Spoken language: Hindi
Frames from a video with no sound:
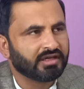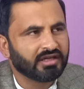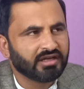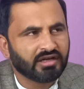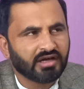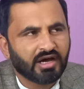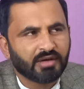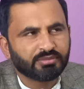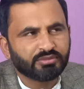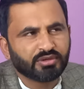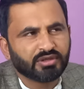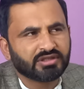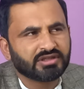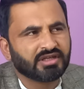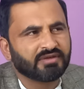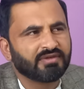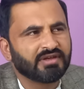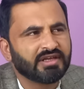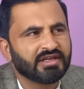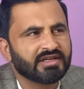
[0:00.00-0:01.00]
लेकिन आप तो एक
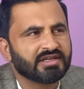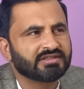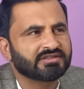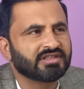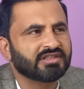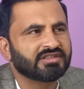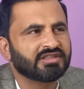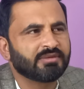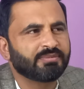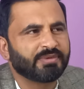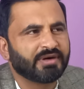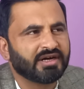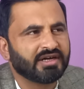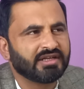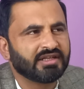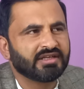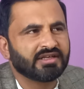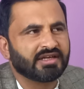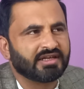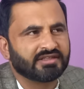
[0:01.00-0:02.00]
तवील अरसा से
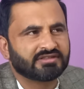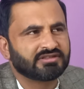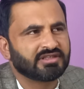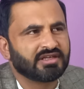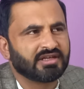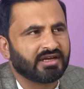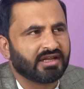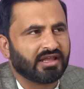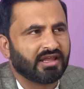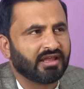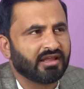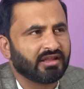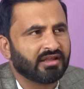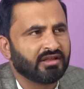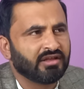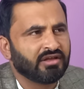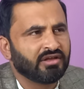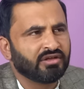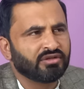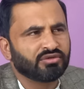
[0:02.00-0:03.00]
पार्टी का हिस्सा रहे हैं
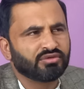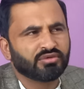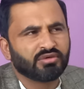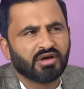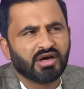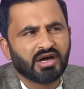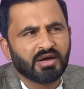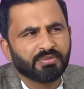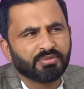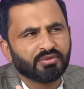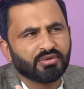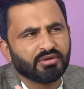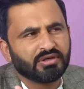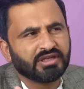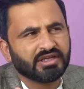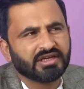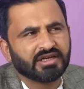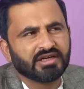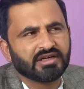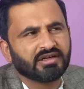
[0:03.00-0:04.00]
तो आपको
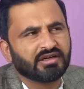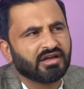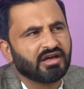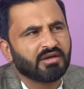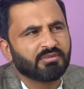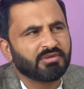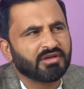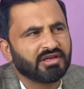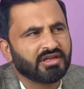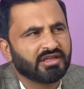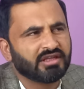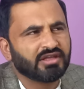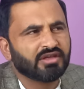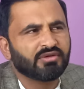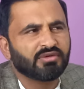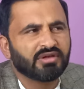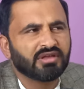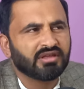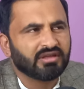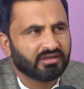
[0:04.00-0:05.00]
टिकट ना मिलने की
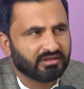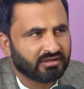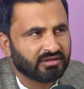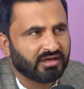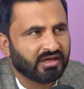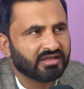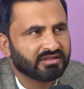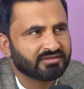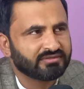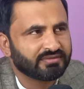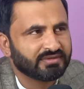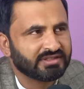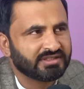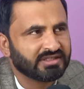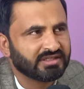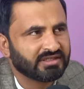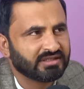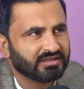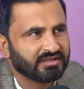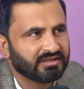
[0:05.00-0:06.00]
कोई ख़ास
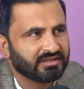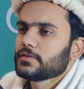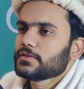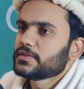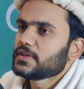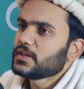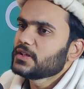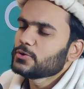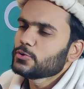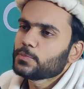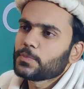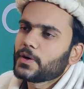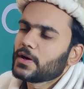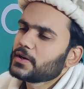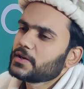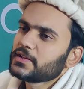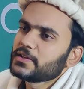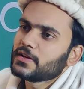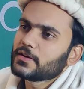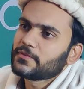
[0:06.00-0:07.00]
वजह ये तो
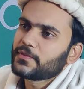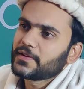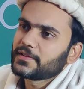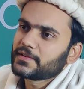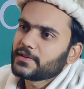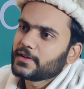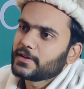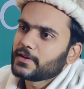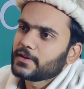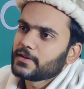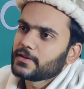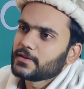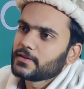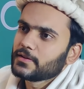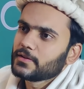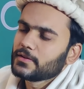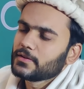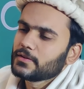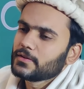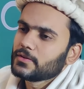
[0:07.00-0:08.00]
पार्टी का फैसला है
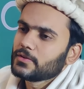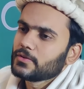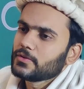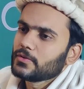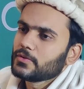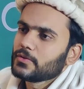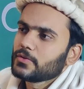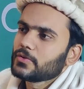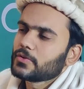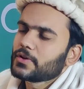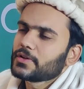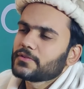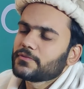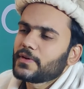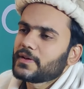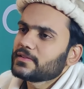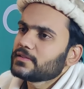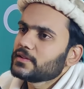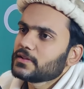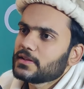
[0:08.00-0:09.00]
और इस
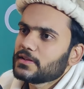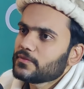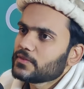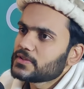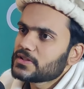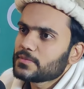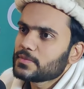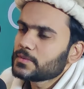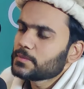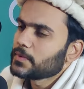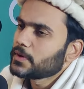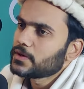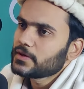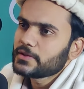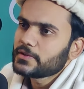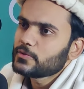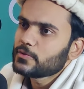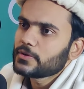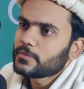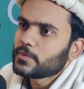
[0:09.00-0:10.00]
फैसले की वजह भी
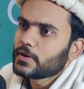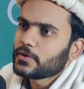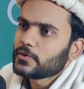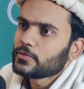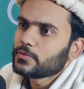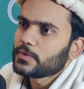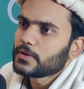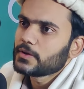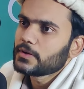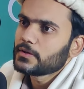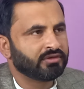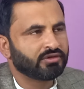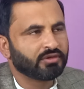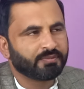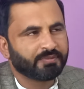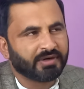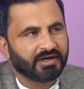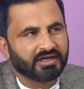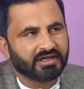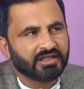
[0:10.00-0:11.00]
पार्टी को ही मालूम है तो
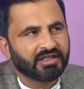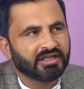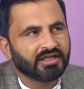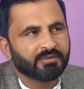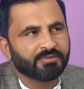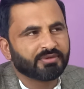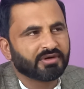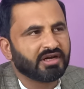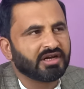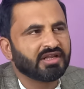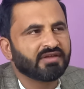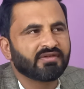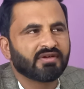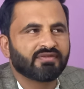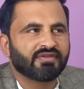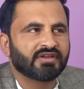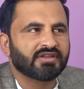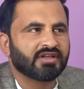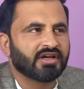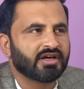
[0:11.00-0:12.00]
पार्टी के पुराने
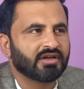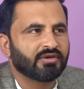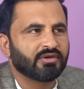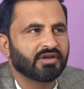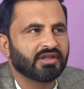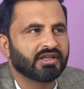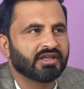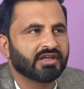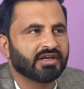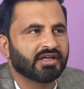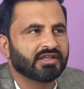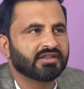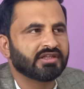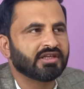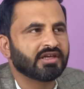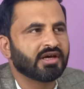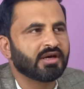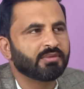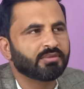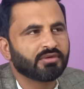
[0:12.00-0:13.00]
वफादार होने के
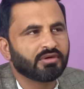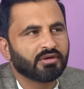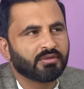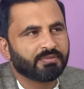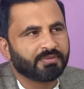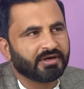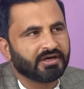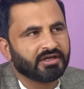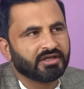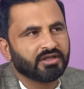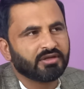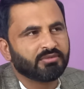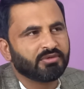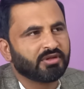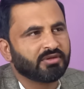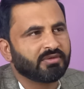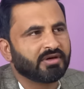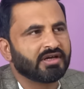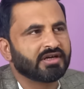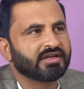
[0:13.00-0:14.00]
नाते आपको पार्टी
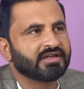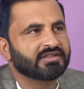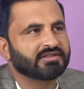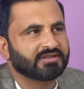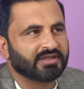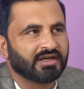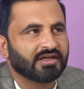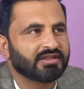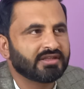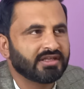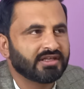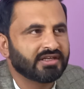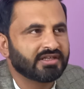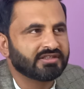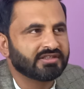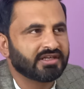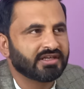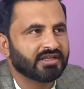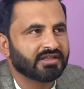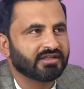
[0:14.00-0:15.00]
उम्मीदवार का साथ देना
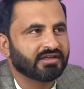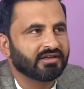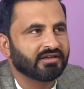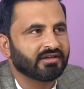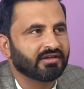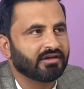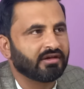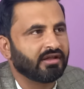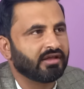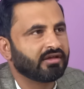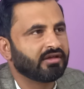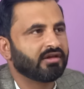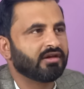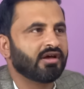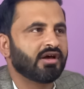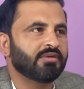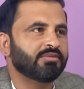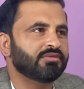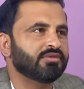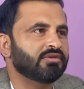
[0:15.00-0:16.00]
चाहिए था लेकिन
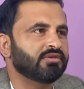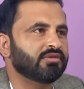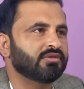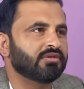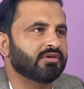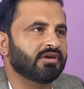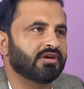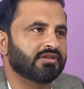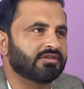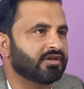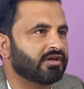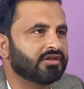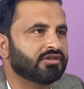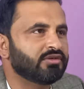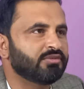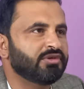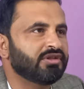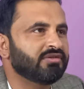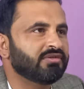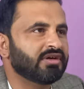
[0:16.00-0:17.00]
आप तो
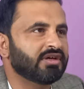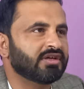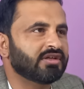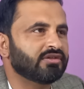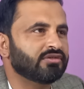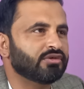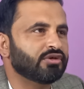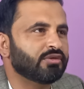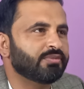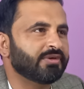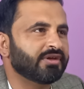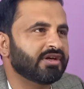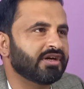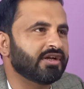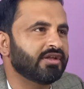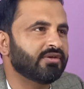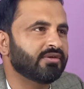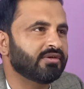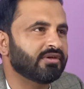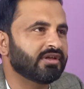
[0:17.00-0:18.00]
आज़ाद उम्मीदवार के तौर पे खड़े हो